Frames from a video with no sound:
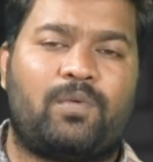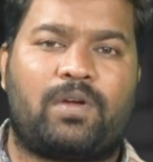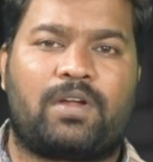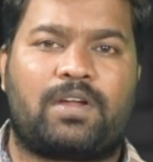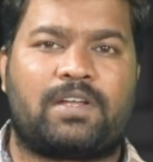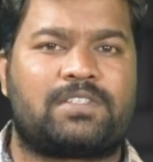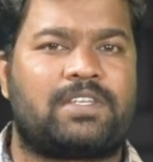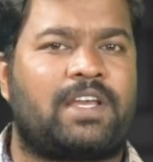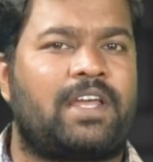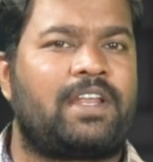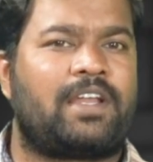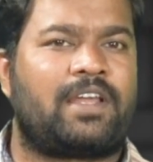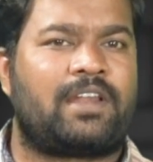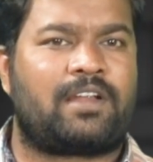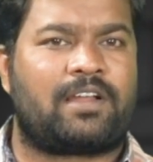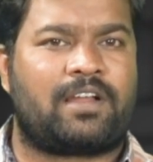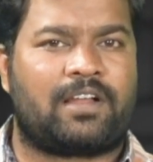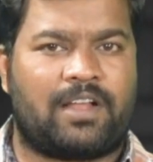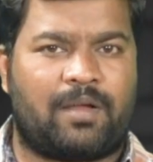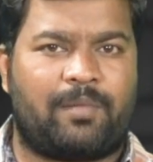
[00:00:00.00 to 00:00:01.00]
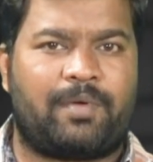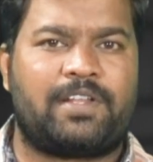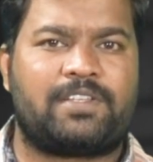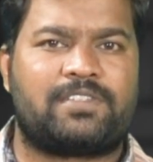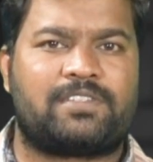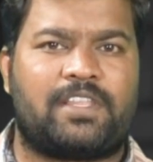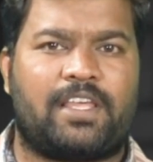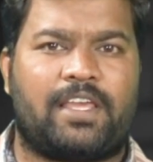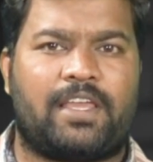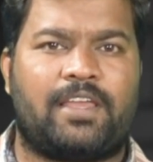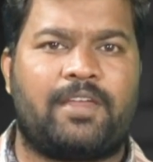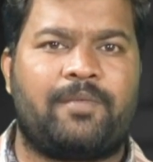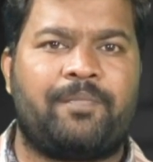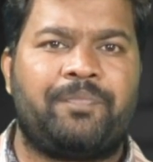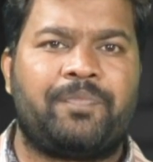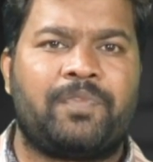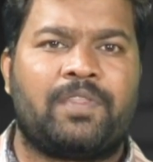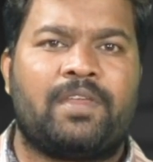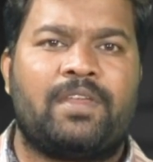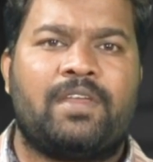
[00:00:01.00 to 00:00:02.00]
ఒక్కసారి కనుక గమనిస్తే
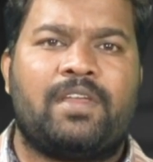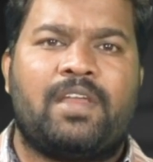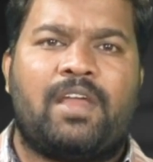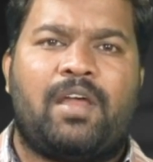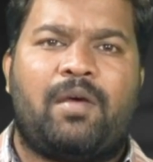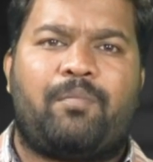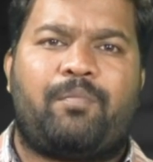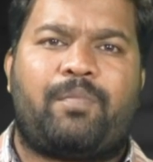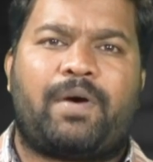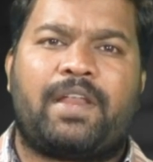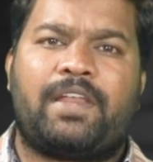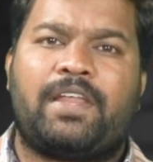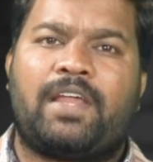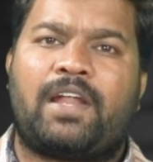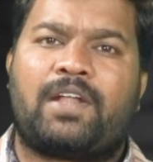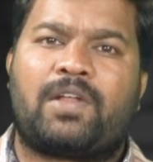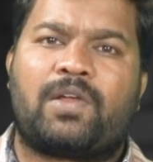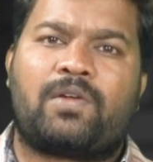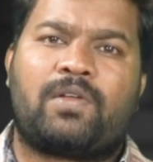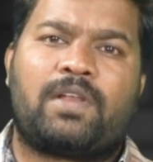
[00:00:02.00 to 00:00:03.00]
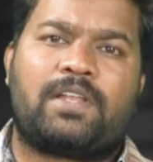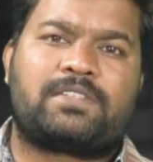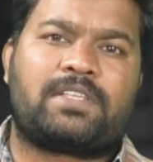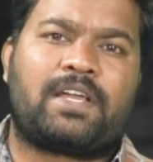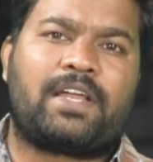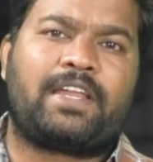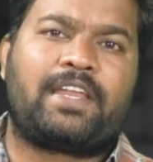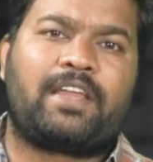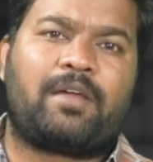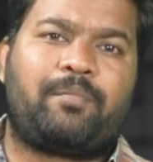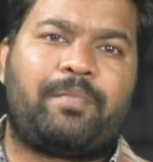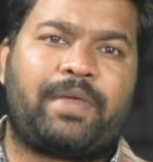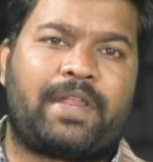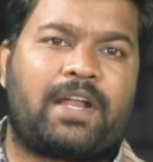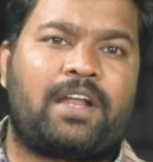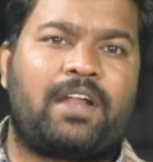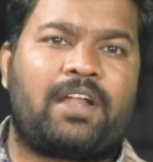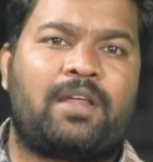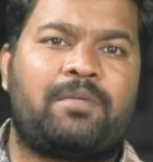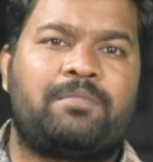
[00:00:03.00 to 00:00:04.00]
పర్యాటకుల సంఖ్య
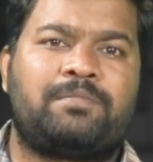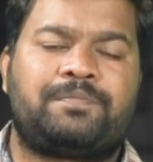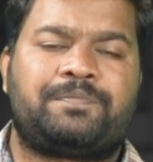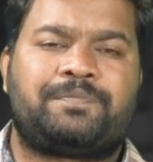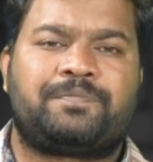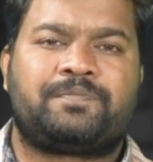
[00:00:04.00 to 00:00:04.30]
పెరగటం